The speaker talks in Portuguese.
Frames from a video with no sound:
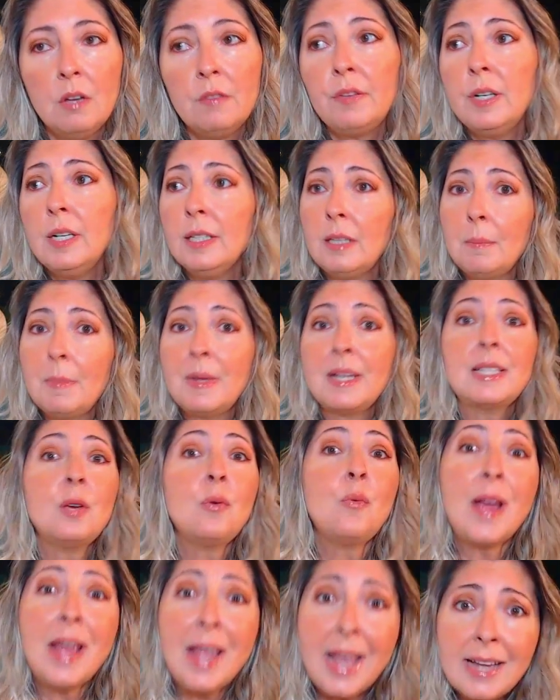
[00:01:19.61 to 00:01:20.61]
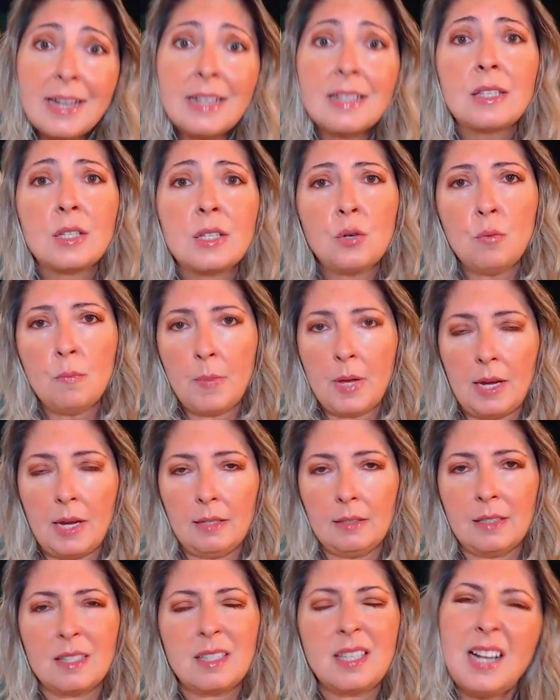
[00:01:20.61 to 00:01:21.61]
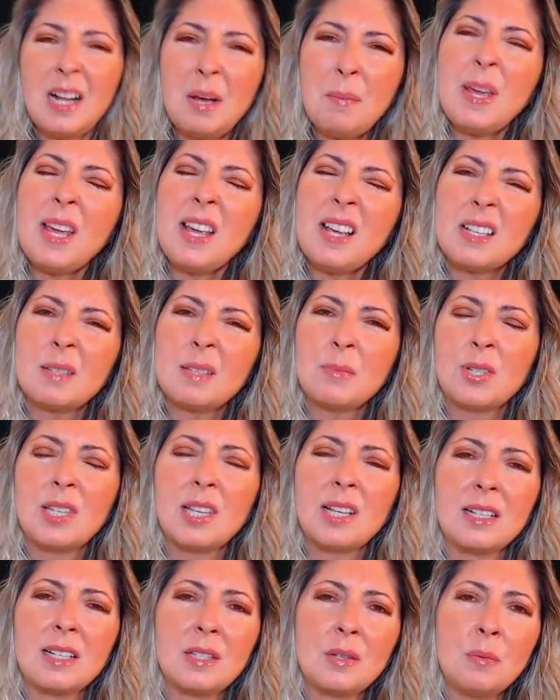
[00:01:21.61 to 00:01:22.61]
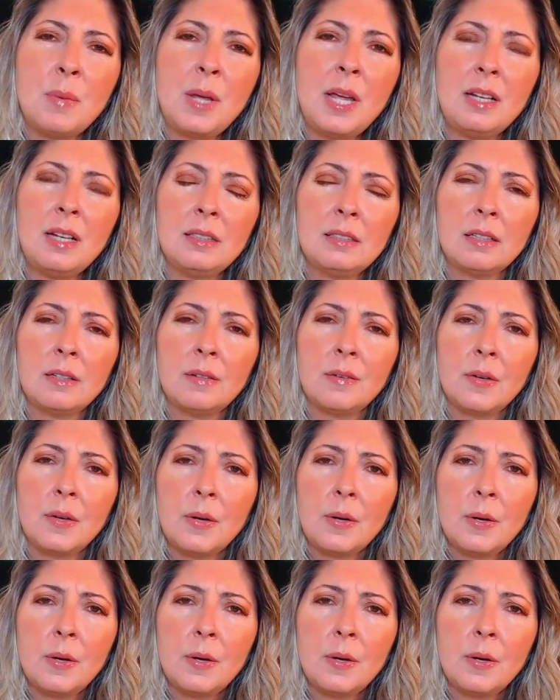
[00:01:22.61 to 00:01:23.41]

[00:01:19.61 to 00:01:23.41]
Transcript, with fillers: Fernanda, mas eu era ciumenta. Será mesmo que você era ciumenta?